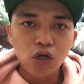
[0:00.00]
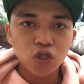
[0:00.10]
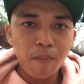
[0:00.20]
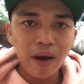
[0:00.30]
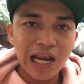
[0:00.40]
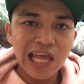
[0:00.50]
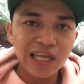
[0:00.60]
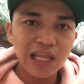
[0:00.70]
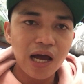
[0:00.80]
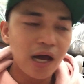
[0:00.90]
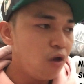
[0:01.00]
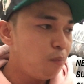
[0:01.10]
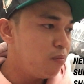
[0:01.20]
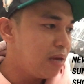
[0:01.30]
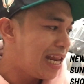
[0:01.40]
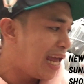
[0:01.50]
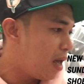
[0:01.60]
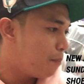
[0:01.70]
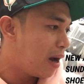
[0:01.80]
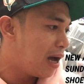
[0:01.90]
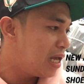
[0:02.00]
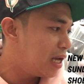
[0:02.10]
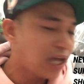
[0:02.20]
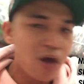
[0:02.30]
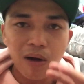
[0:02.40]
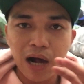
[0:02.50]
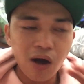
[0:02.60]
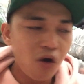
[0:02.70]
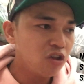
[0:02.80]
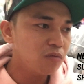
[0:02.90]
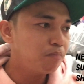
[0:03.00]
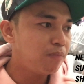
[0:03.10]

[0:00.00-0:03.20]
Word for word: So pagalingan na lang kayo pumili, pagalingan kayo maghakot,